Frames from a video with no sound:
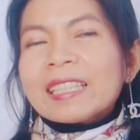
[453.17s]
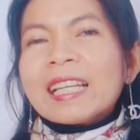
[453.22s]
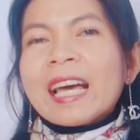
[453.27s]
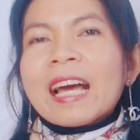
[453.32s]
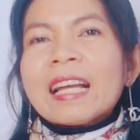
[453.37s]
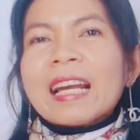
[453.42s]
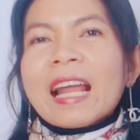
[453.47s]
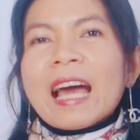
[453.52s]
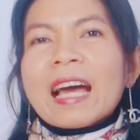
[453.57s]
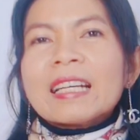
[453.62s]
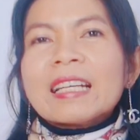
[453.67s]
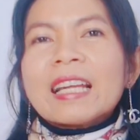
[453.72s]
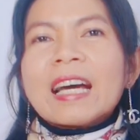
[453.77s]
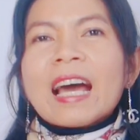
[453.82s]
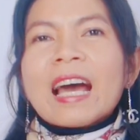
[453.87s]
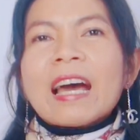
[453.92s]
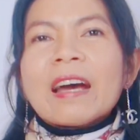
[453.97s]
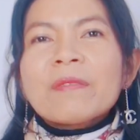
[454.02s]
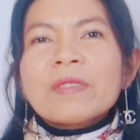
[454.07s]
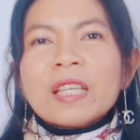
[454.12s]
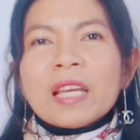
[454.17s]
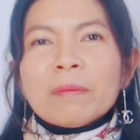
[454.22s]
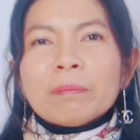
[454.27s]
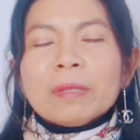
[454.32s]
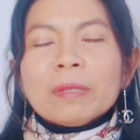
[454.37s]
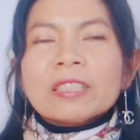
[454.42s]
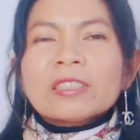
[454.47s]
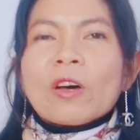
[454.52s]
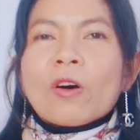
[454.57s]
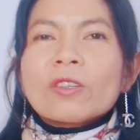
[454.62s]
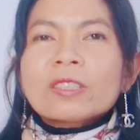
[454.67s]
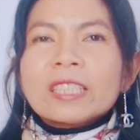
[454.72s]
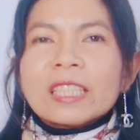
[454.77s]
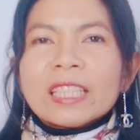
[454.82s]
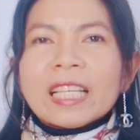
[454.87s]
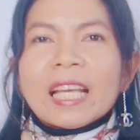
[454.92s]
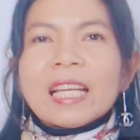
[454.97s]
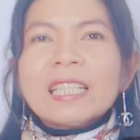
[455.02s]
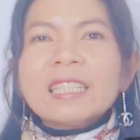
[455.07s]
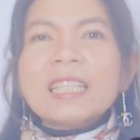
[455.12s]
กๆน่ารักนะคะ มี 2 สี
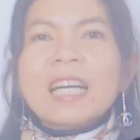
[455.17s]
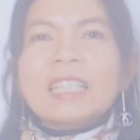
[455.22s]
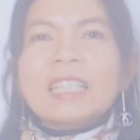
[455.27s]
ให้เลื